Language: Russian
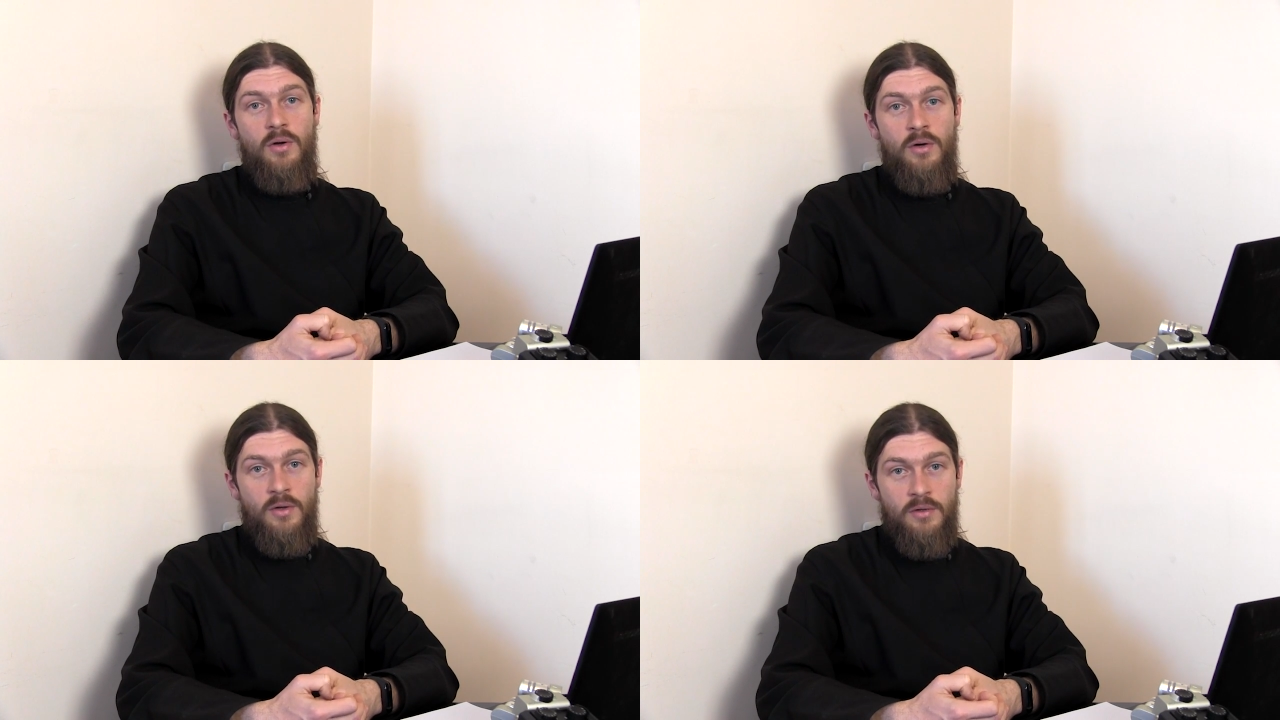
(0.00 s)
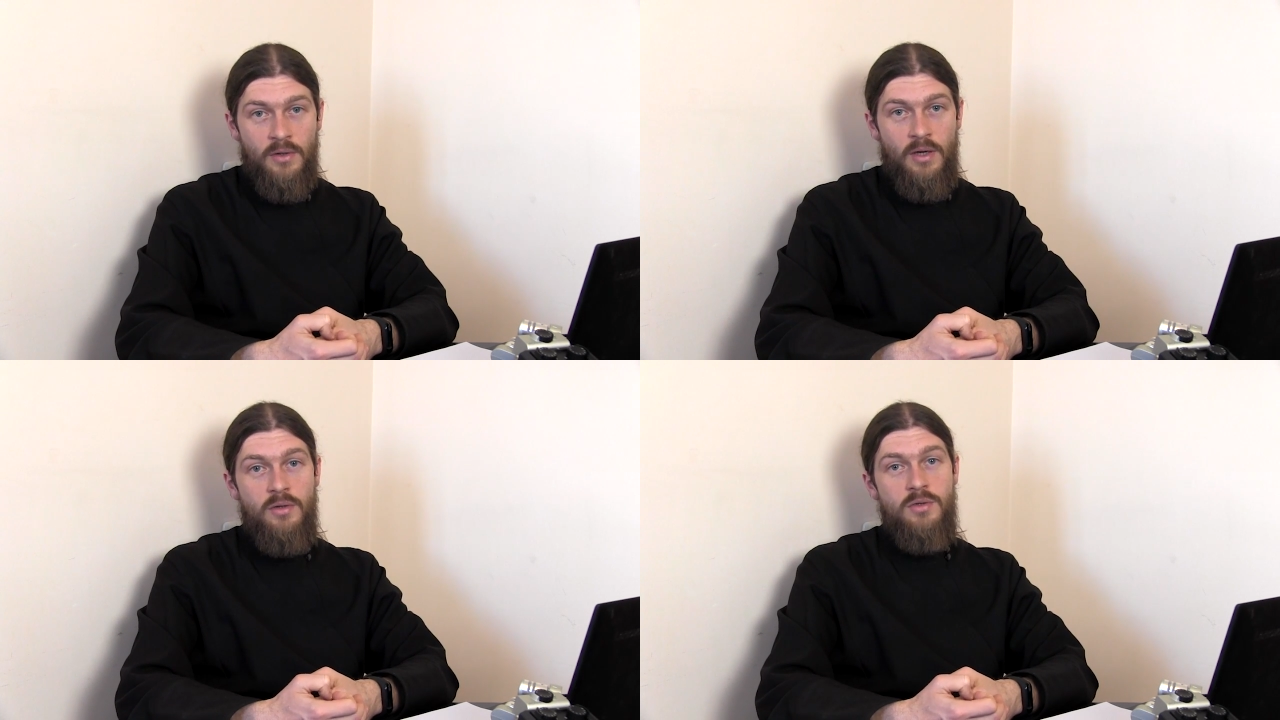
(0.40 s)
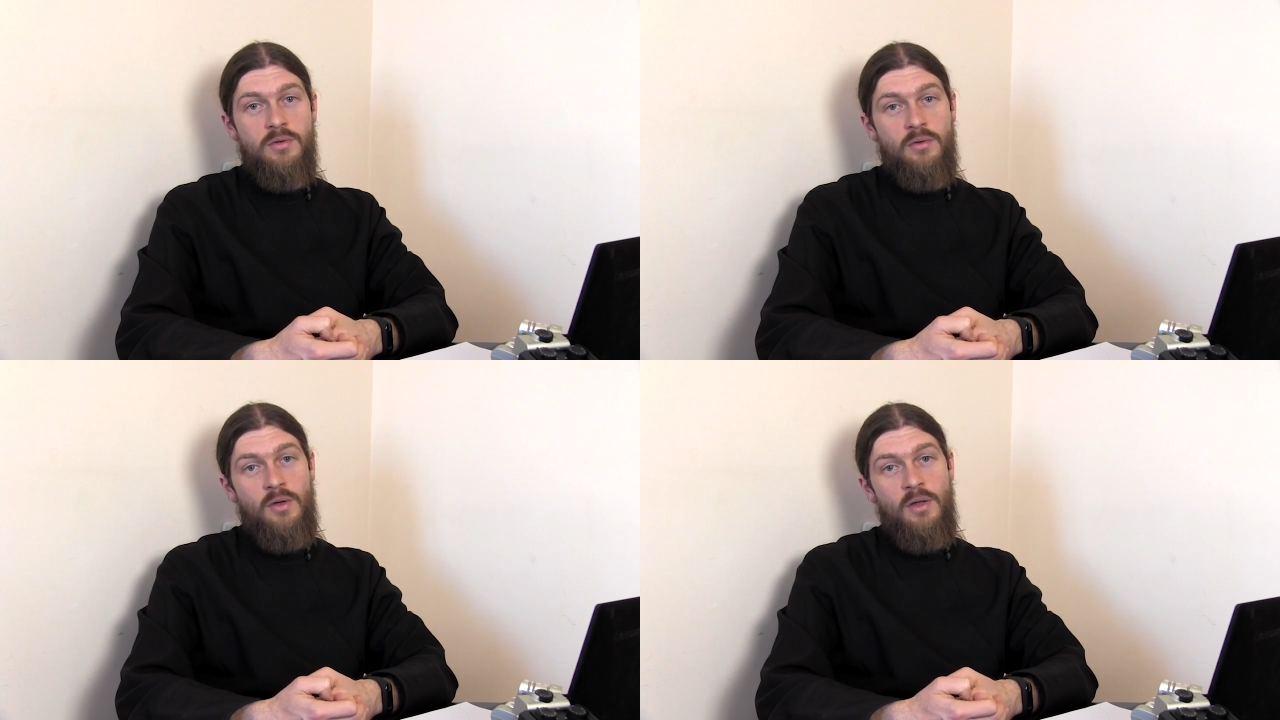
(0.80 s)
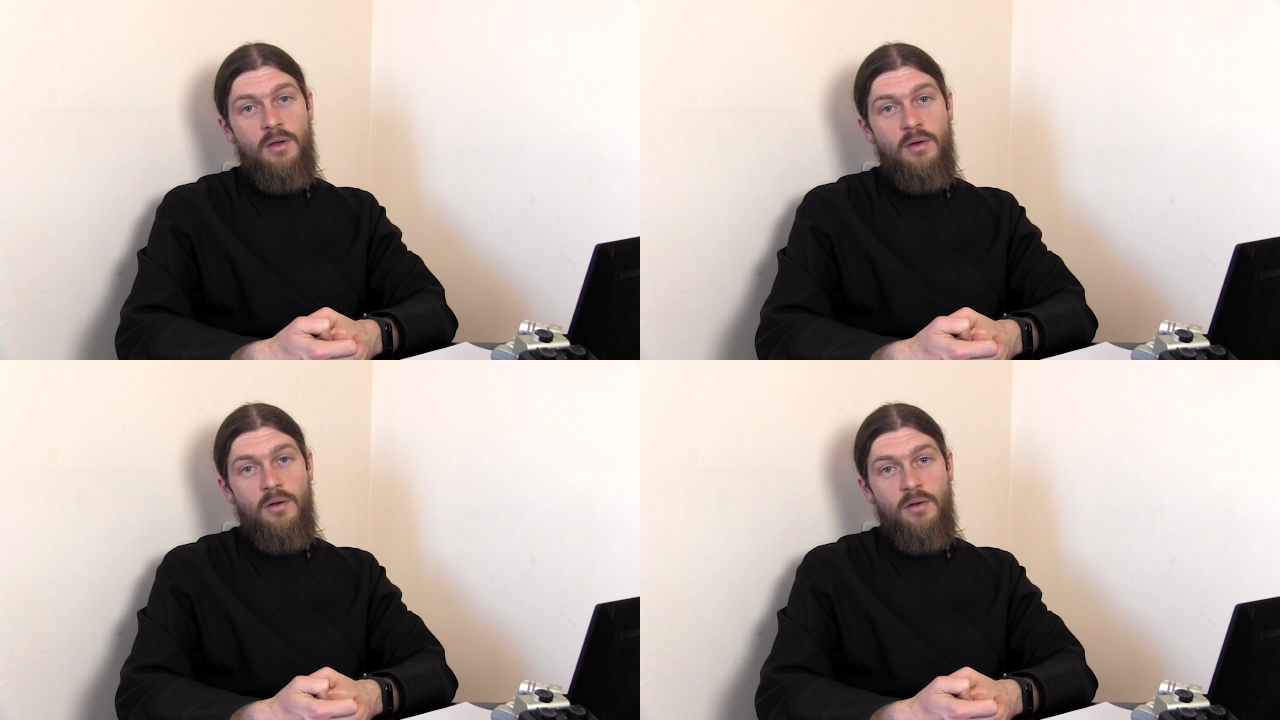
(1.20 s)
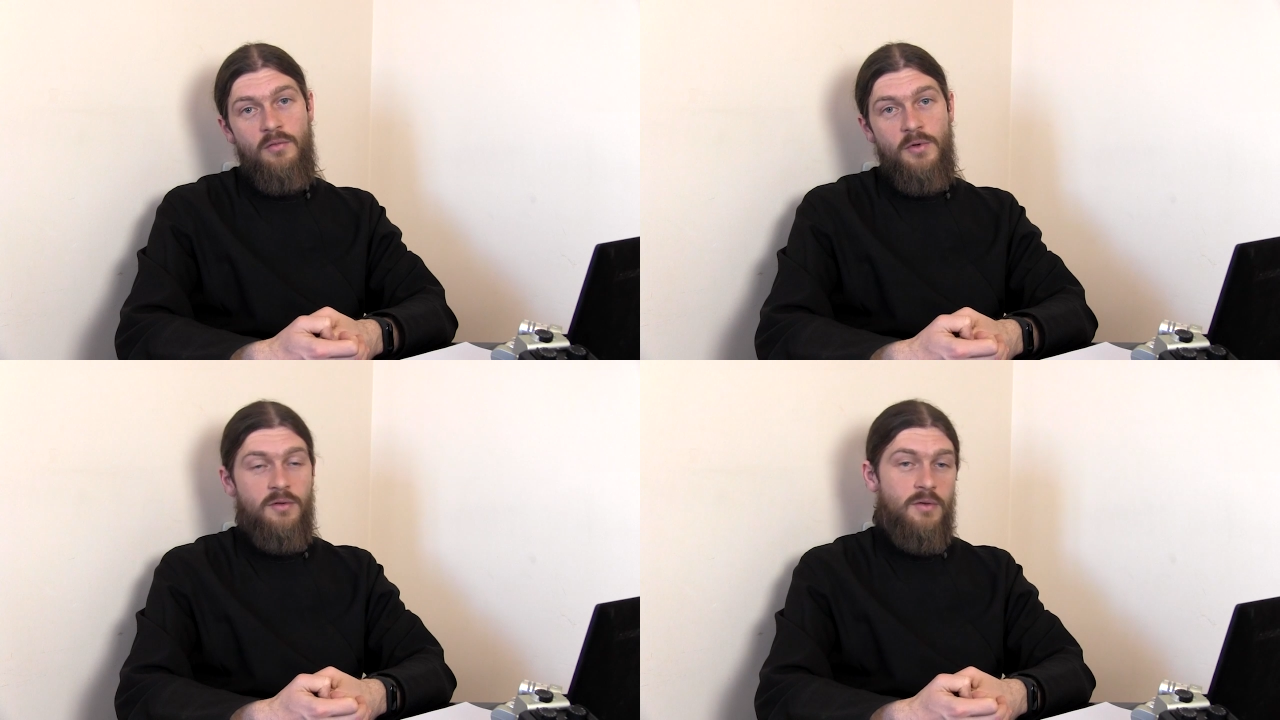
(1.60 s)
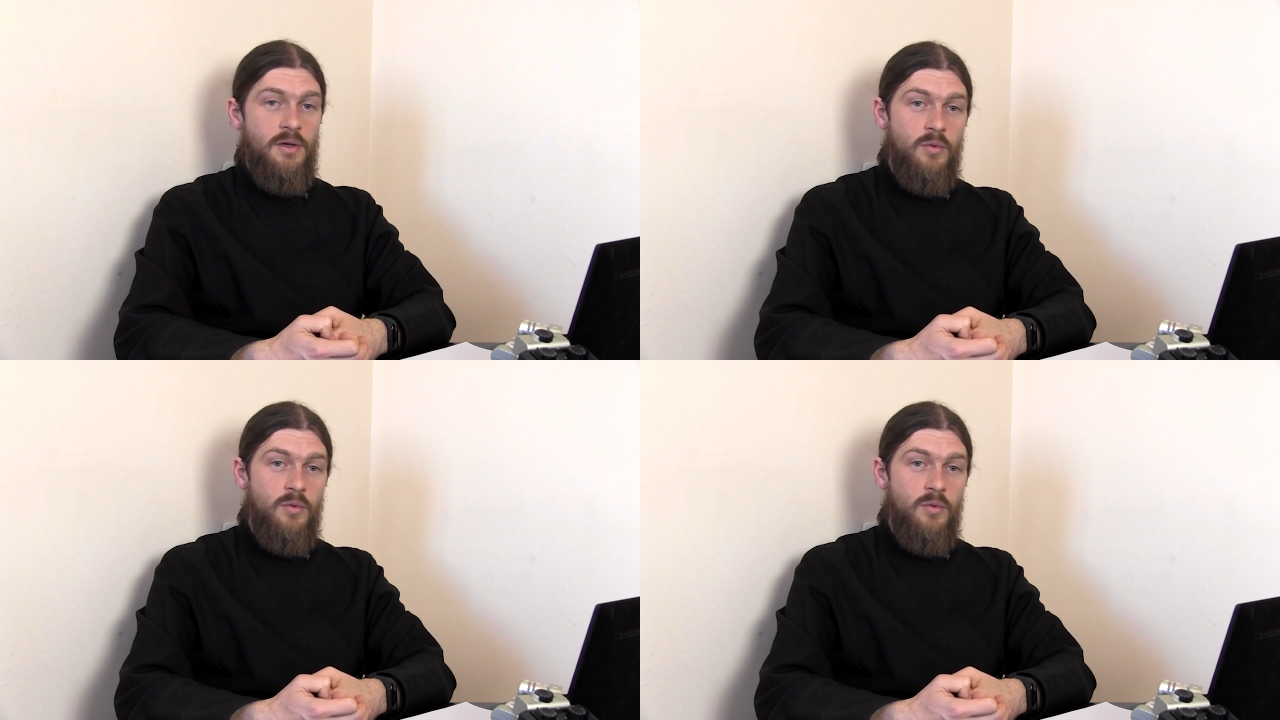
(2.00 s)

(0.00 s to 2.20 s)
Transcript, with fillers: э, с радостью э, в Москве,